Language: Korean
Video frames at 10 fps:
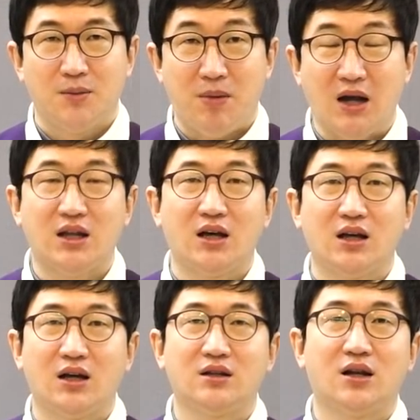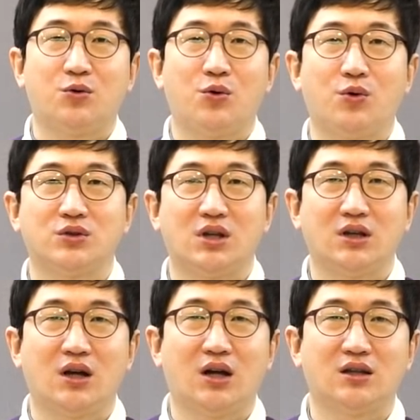받아야 한다고
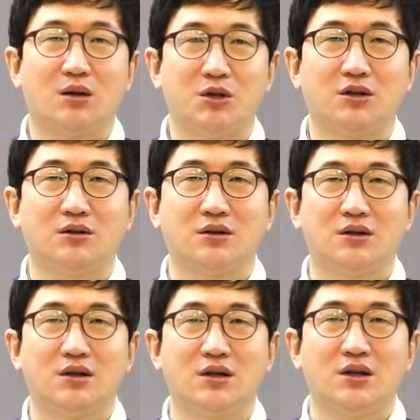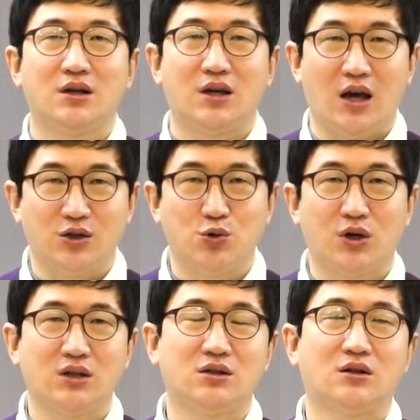생각한다면
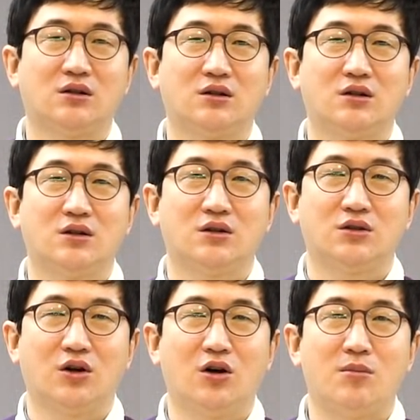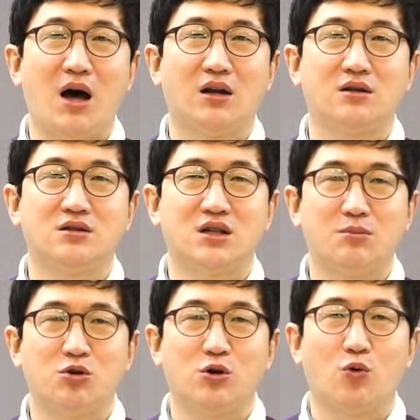계속해서 더 많은
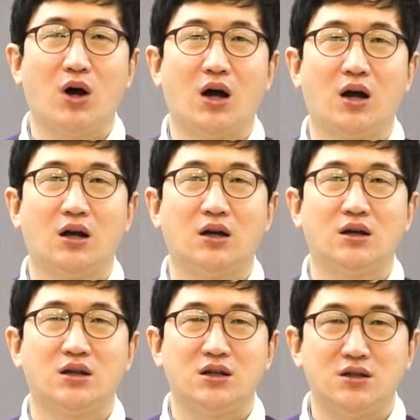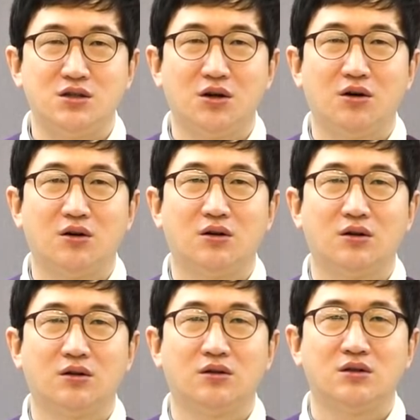재물과 인정,
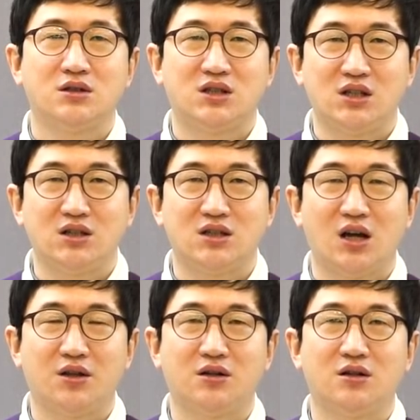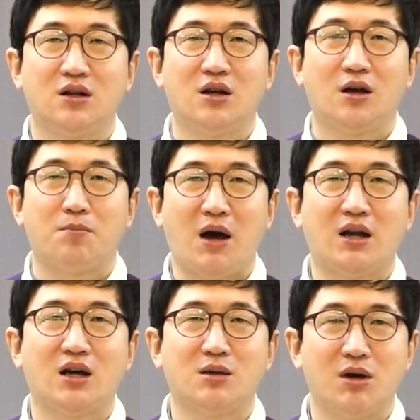칭찬을
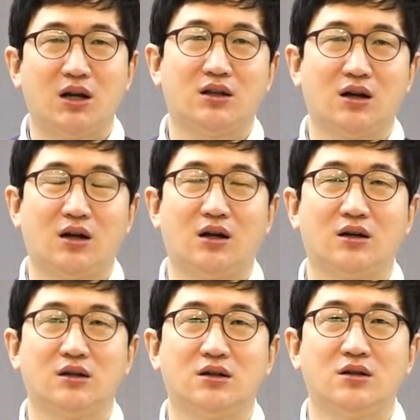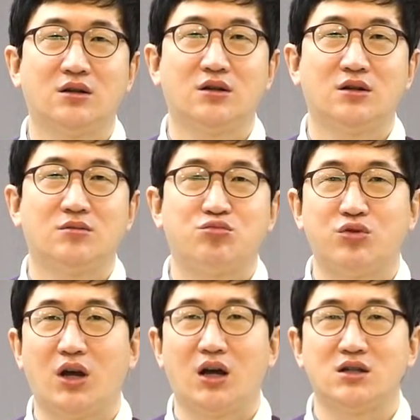바라기만 하다가
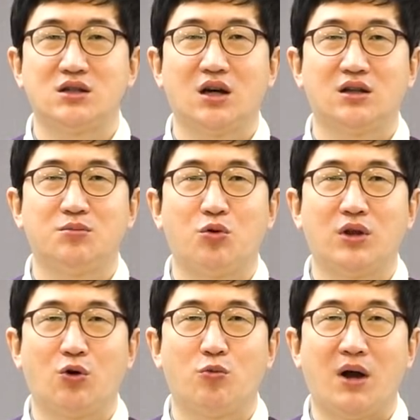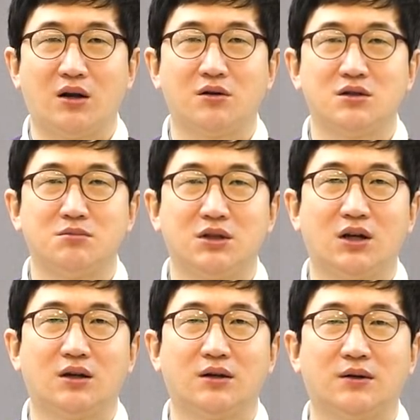불행한 시간을 보내고 말 것입니다.